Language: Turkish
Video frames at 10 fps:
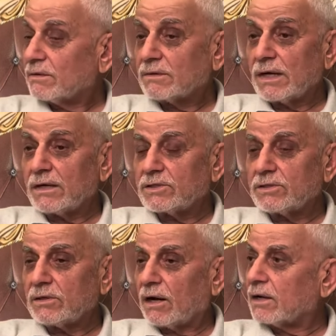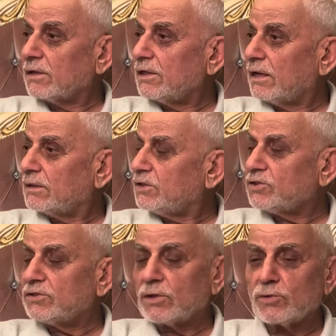Kendisi aklıyla,
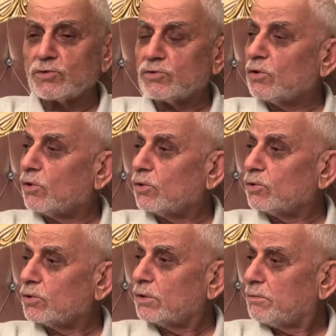işinde, gücünde olur.